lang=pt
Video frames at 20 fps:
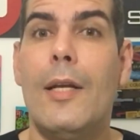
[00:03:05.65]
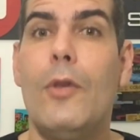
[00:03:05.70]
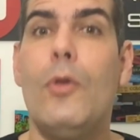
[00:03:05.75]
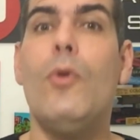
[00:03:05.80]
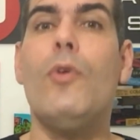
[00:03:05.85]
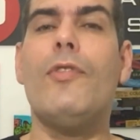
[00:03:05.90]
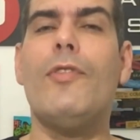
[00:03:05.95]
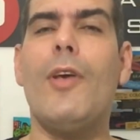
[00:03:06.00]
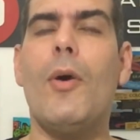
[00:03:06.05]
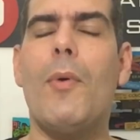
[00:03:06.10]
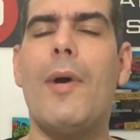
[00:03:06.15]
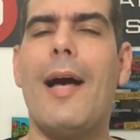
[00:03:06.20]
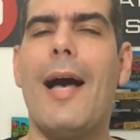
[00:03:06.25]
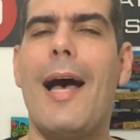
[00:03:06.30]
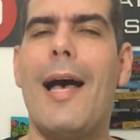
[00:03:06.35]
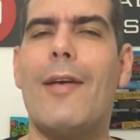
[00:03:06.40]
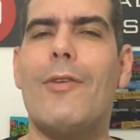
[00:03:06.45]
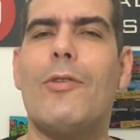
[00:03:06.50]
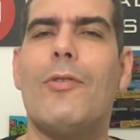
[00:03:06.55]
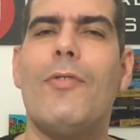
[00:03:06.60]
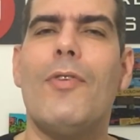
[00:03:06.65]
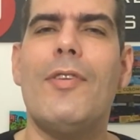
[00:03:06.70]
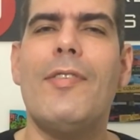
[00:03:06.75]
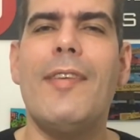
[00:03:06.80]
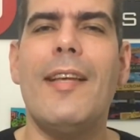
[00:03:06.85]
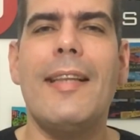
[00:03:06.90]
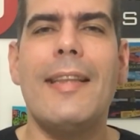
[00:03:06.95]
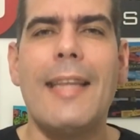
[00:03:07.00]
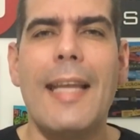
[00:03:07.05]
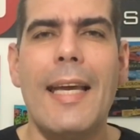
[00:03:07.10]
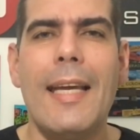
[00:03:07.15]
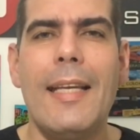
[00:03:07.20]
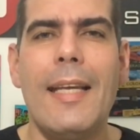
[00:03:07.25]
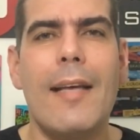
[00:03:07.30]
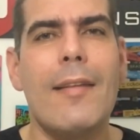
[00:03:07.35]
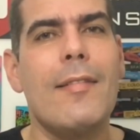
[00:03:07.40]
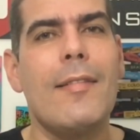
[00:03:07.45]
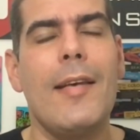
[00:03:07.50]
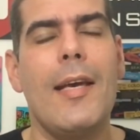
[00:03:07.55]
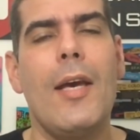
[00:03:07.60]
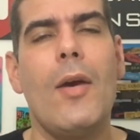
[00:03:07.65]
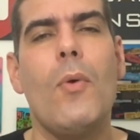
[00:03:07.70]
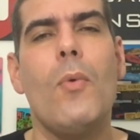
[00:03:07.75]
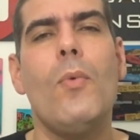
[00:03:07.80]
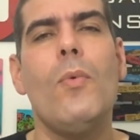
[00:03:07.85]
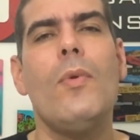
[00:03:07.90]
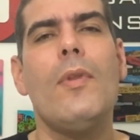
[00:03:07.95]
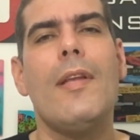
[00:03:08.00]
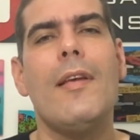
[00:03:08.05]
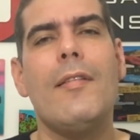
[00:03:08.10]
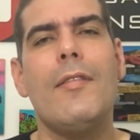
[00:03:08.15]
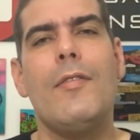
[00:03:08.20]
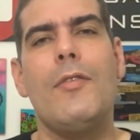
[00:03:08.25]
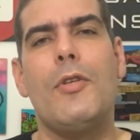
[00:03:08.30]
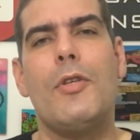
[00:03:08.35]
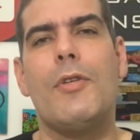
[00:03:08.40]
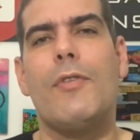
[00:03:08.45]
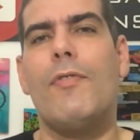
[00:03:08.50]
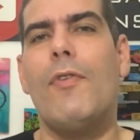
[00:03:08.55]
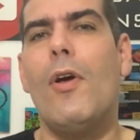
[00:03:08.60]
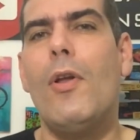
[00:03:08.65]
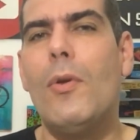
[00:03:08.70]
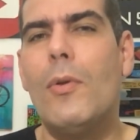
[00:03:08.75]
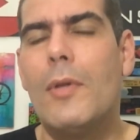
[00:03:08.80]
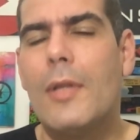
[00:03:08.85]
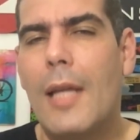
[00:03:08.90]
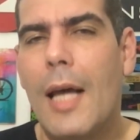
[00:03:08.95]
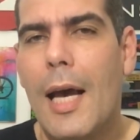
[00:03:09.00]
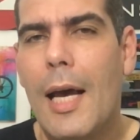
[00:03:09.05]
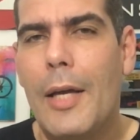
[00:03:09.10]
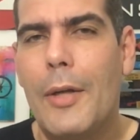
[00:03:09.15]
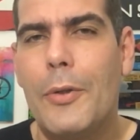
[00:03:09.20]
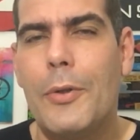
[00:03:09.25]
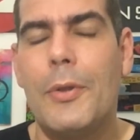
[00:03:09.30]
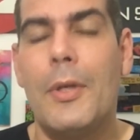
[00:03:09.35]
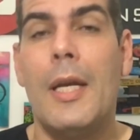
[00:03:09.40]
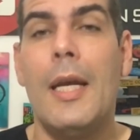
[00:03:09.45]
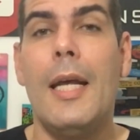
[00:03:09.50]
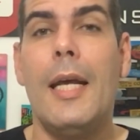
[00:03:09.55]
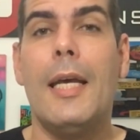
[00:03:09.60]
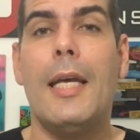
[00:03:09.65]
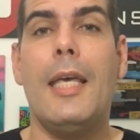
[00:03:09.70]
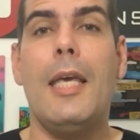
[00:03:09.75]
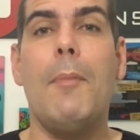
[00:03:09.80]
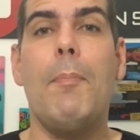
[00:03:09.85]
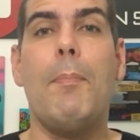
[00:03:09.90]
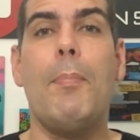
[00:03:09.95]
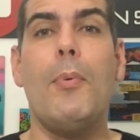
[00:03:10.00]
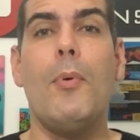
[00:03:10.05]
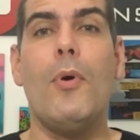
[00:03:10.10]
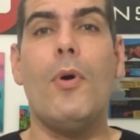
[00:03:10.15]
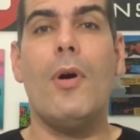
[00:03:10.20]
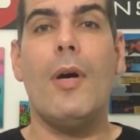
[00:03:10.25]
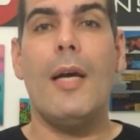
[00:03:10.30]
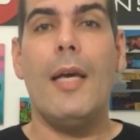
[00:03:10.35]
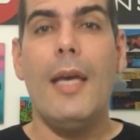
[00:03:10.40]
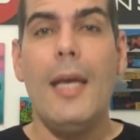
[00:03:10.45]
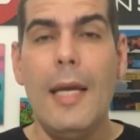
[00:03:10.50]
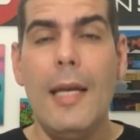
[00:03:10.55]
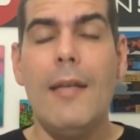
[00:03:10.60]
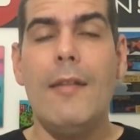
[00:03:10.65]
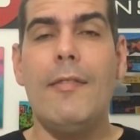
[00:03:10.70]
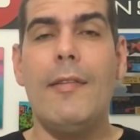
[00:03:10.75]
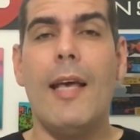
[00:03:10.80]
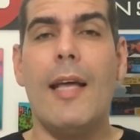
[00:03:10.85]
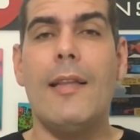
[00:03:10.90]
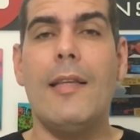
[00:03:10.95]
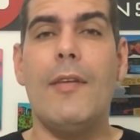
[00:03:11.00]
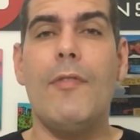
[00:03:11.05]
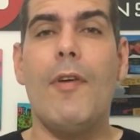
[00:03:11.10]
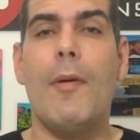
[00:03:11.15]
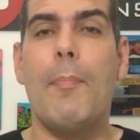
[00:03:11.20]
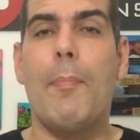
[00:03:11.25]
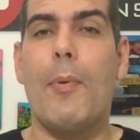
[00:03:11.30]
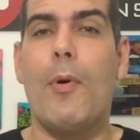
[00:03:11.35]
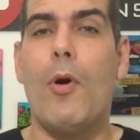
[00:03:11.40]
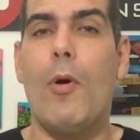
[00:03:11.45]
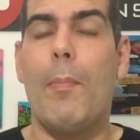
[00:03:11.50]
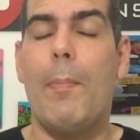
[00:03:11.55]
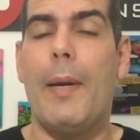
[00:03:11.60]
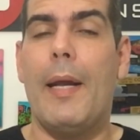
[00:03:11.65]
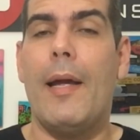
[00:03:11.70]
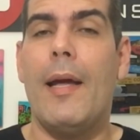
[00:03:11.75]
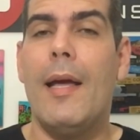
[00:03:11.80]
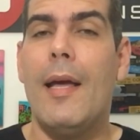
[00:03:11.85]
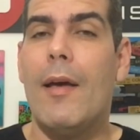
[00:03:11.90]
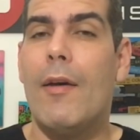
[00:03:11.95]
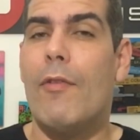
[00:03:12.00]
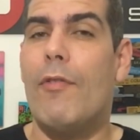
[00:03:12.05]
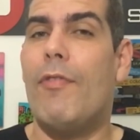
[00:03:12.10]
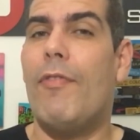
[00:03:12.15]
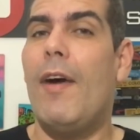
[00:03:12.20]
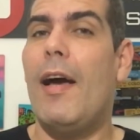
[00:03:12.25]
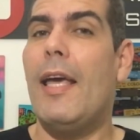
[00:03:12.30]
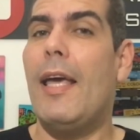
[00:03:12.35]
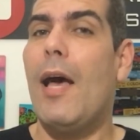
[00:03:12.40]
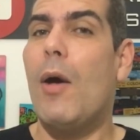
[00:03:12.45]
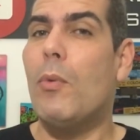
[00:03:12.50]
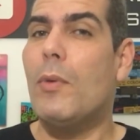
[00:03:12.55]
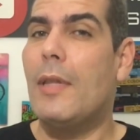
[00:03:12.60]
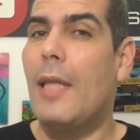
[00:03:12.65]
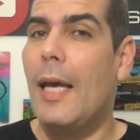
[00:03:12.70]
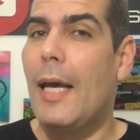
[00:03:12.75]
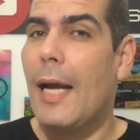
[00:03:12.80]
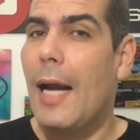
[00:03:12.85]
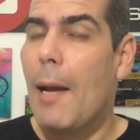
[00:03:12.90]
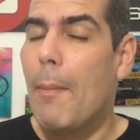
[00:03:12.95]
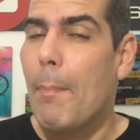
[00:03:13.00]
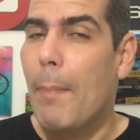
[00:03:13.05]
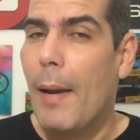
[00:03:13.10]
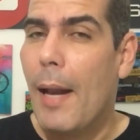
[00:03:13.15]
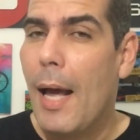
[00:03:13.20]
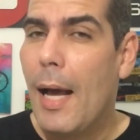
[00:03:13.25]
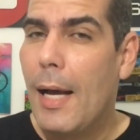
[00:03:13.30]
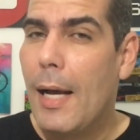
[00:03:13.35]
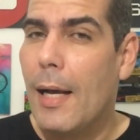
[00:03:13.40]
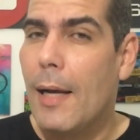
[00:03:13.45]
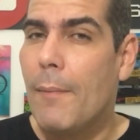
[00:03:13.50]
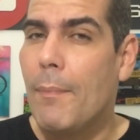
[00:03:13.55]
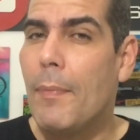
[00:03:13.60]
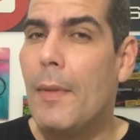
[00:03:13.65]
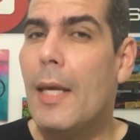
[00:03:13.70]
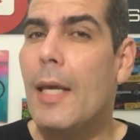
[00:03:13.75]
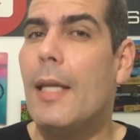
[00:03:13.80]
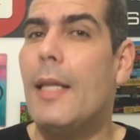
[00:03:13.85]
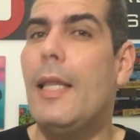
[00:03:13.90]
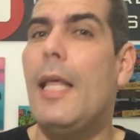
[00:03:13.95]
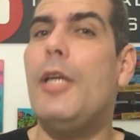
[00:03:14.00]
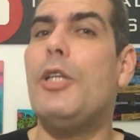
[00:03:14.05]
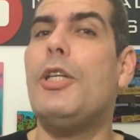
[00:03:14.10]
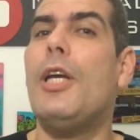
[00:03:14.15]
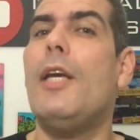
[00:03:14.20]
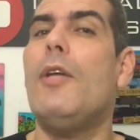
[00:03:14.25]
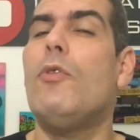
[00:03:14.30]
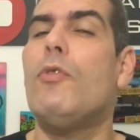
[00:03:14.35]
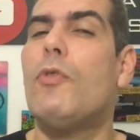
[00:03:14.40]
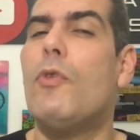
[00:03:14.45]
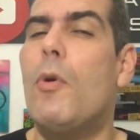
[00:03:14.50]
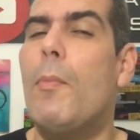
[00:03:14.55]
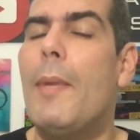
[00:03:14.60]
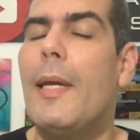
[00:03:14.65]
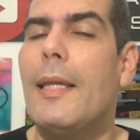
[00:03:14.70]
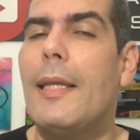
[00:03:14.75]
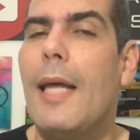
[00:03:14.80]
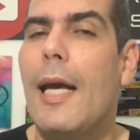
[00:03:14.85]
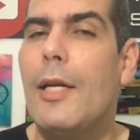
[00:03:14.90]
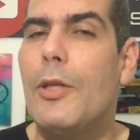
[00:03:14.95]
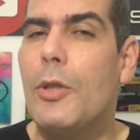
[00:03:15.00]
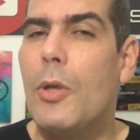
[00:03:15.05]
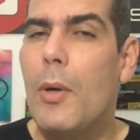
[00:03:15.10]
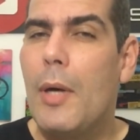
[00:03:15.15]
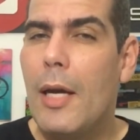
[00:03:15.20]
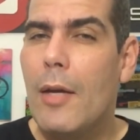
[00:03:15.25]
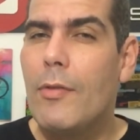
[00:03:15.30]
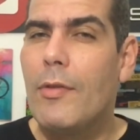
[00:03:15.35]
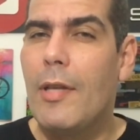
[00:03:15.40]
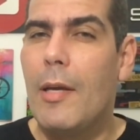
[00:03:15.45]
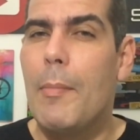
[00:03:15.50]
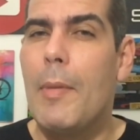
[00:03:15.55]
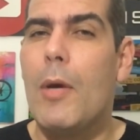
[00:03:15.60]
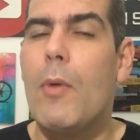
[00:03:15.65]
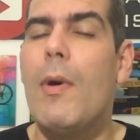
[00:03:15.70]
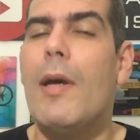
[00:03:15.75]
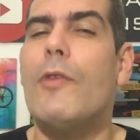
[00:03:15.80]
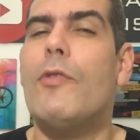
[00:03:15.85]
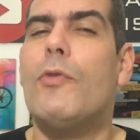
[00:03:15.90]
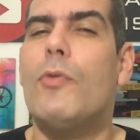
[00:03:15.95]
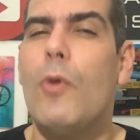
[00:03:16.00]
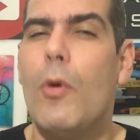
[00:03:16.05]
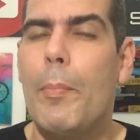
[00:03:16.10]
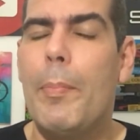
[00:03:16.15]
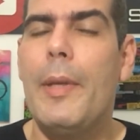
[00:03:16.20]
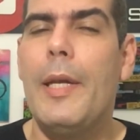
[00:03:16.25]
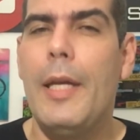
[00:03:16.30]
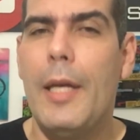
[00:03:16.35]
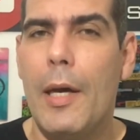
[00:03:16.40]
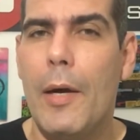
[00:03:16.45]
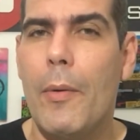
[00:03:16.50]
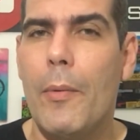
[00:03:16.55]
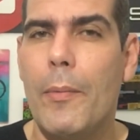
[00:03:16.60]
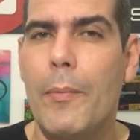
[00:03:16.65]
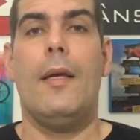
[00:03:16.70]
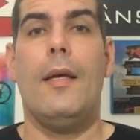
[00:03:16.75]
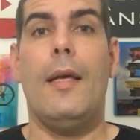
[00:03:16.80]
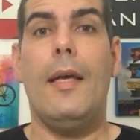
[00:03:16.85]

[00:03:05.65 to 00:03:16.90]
No seu caso, você tende a ser um desses voluntários que por iniciativa própria vai alterar a placa, deixa aí nos comentários que eu quero saber qual é a sua opinião.